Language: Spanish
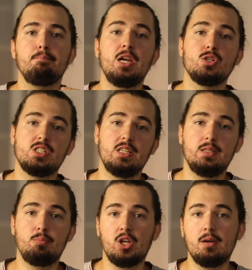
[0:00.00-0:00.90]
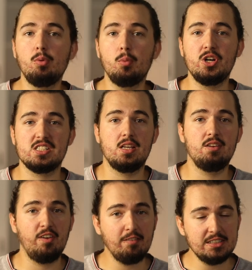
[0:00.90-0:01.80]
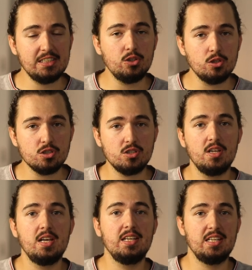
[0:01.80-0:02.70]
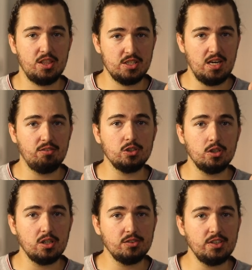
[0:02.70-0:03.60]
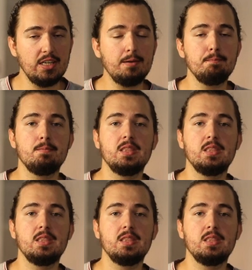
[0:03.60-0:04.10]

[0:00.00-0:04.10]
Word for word: Pero si, por ejemplo, pones F22 y haces la fotografía,